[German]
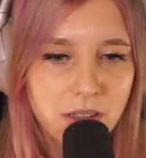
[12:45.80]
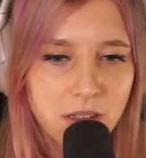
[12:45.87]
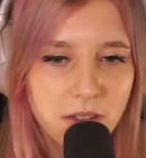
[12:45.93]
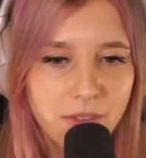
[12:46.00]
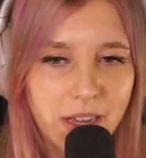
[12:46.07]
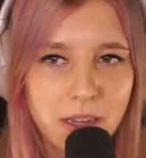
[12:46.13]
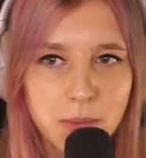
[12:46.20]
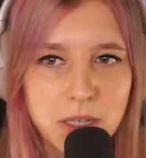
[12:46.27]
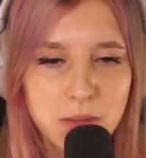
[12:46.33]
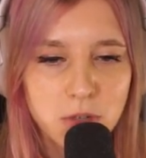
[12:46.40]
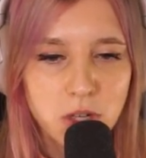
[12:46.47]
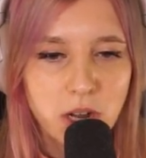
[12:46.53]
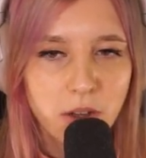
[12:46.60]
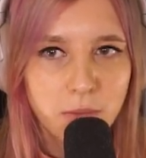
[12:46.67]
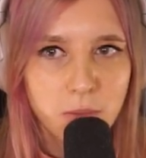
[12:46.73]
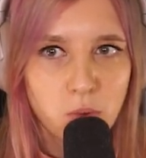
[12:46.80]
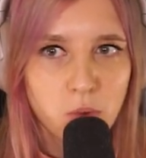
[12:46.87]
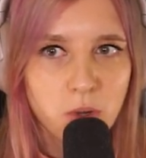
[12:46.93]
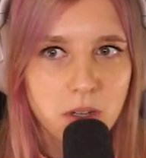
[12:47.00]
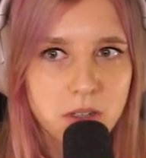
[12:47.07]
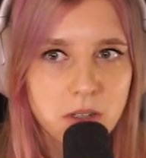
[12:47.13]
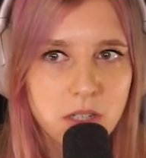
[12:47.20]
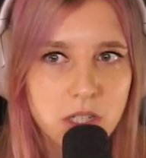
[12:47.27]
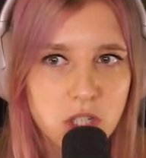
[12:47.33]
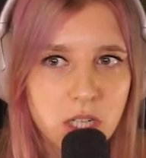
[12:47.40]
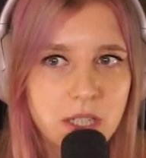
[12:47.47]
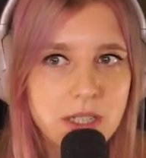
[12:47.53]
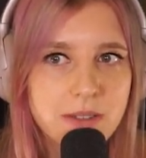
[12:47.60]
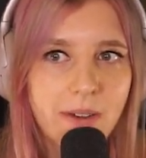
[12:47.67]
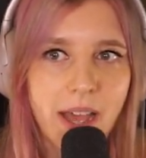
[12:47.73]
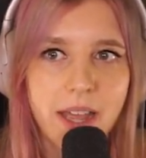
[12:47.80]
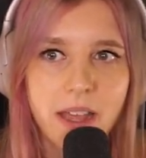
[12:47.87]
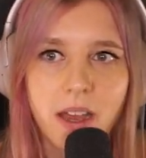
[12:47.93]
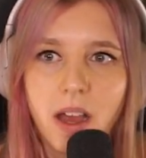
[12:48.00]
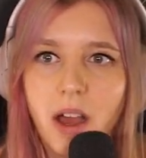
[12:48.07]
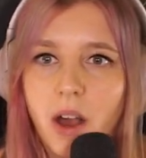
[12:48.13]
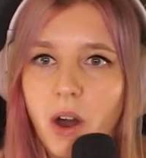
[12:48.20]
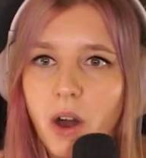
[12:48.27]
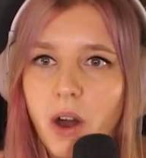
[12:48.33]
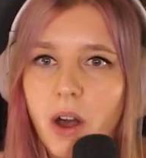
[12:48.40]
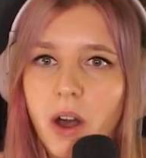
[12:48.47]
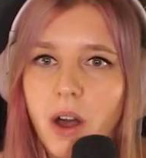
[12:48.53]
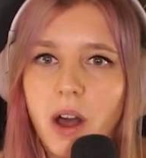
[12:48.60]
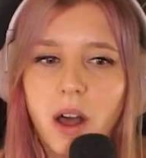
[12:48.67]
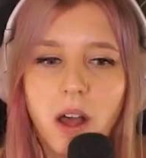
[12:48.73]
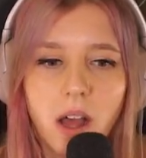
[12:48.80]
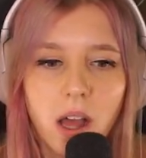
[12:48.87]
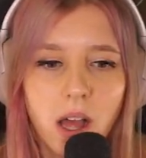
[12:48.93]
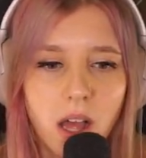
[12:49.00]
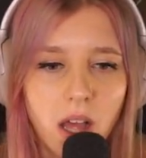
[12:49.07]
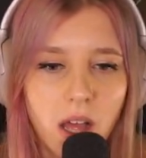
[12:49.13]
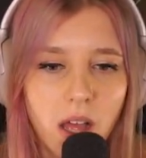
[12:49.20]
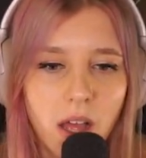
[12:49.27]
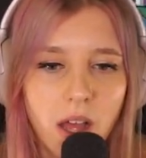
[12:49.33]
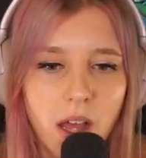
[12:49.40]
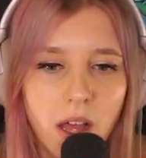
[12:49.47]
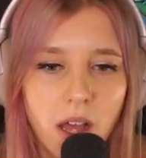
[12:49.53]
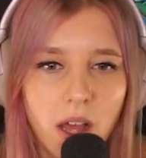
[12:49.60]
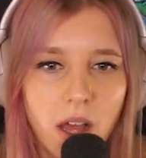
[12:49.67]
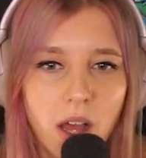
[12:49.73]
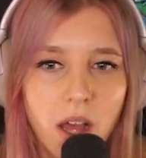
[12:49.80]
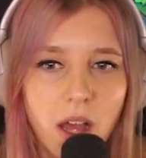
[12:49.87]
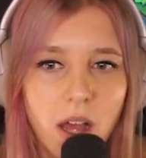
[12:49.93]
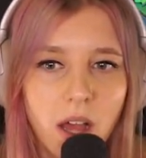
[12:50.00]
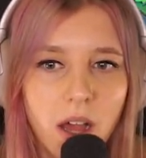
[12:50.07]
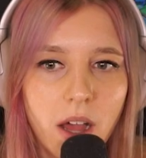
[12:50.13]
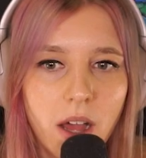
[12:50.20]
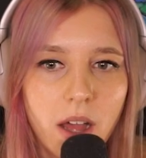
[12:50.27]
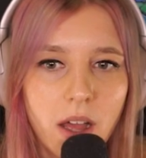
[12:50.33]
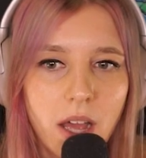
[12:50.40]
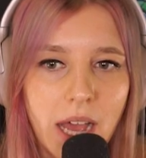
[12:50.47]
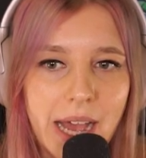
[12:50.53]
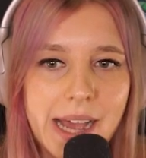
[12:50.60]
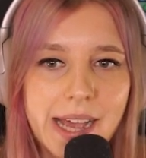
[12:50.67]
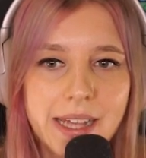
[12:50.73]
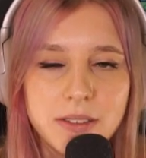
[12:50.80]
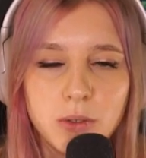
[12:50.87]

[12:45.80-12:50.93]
Weg mit dem schlauen Buch. Schritt 2. Oh, ein